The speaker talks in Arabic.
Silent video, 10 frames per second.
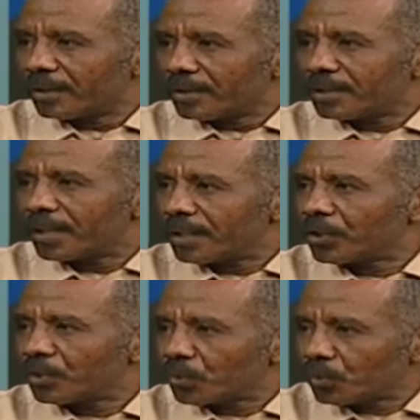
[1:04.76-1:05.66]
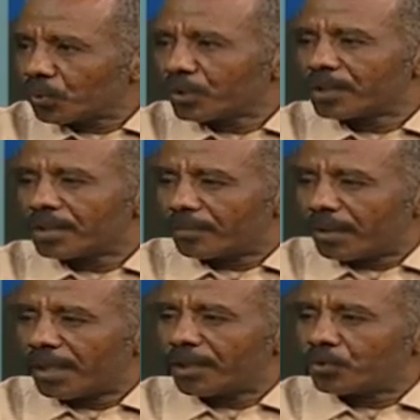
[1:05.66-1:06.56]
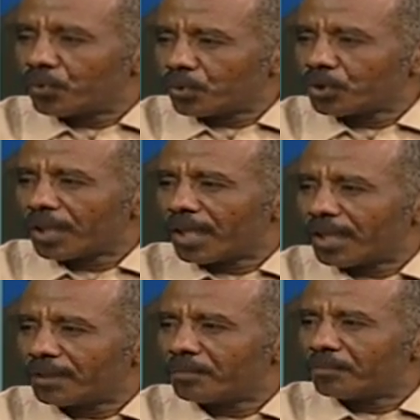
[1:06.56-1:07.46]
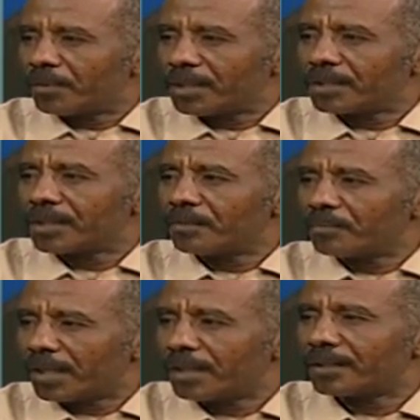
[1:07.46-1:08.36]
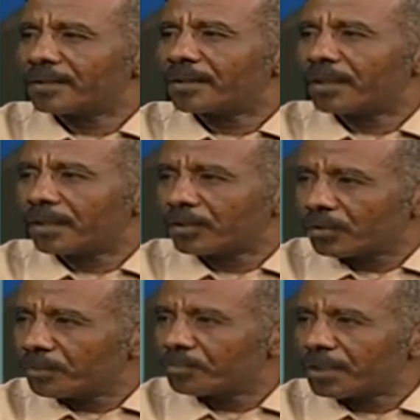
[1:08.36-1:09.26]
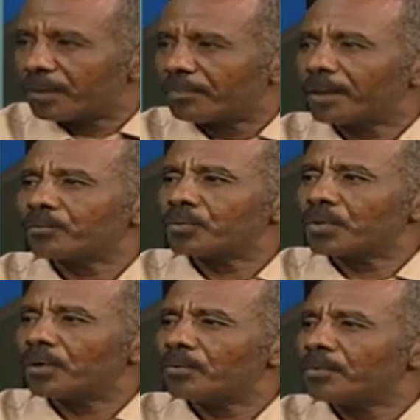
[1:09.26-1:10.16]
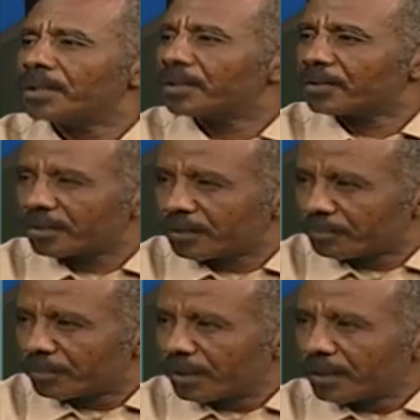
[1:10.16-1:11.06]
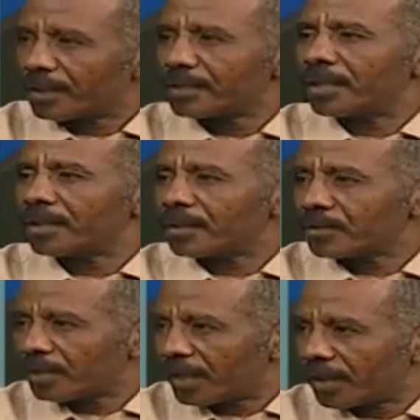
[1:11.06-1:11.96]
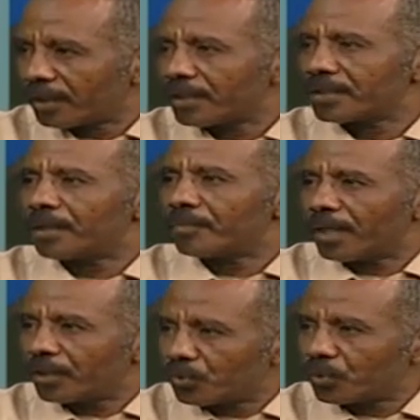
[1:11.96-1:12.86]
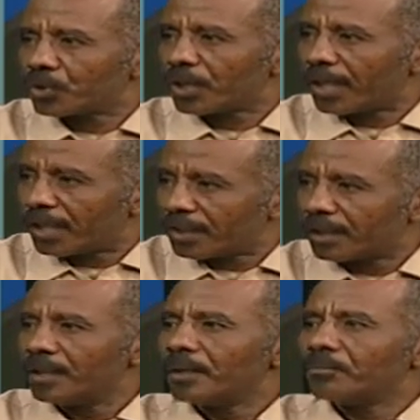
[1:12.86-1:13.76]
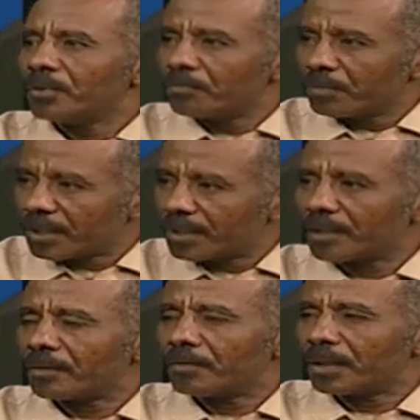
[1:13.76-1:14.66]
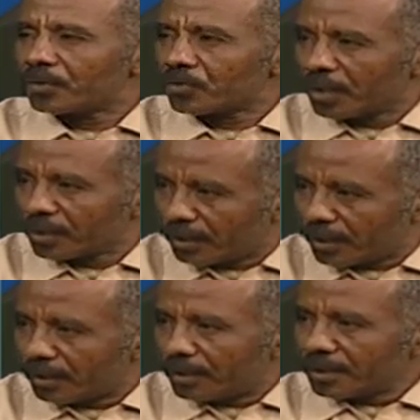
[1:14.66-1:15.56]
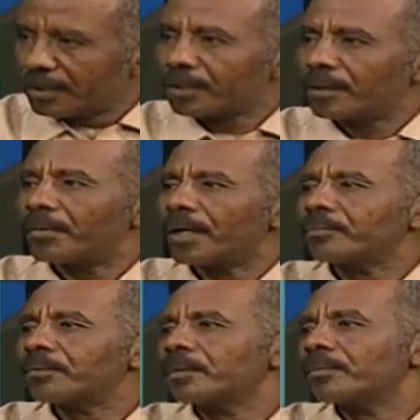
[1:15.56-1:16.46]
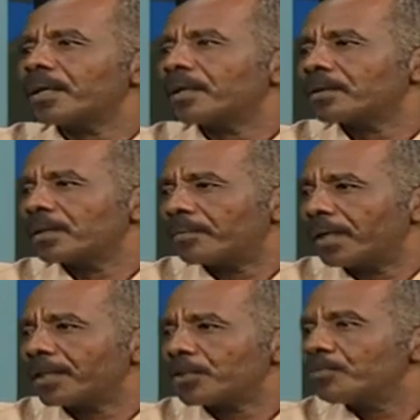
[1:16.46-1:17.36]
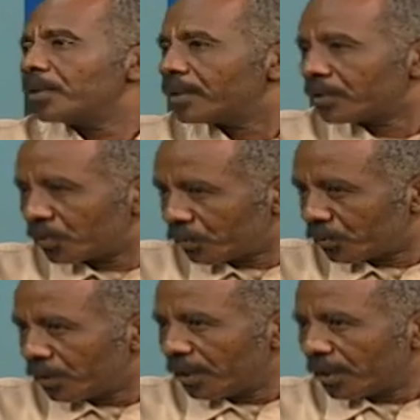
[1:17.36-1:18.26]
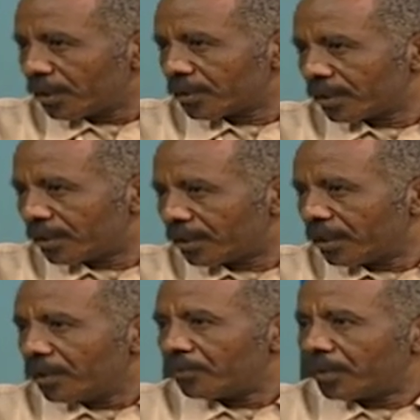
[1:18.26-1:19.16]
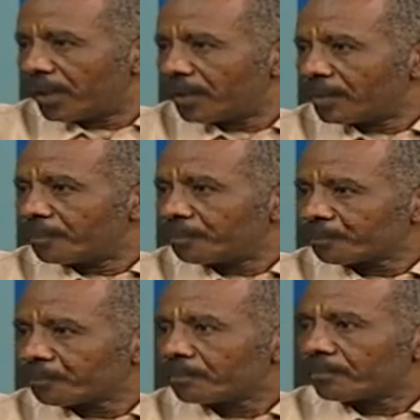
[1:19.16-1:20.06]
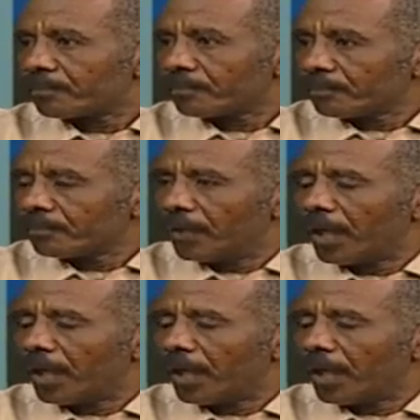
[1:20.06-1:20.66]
اذا انت دكتور اذا ما ادوك شهاده من مجلس المهن الطبيه ما بتزاول مهنه الطب كذلك الصيادله اذا ما ادوك شهاده من مهنه من الصيدله انت ما تمارس مهنه شنو؟ الصيدله ولو ف... عقدنا مقارنه استاذ عوض يعني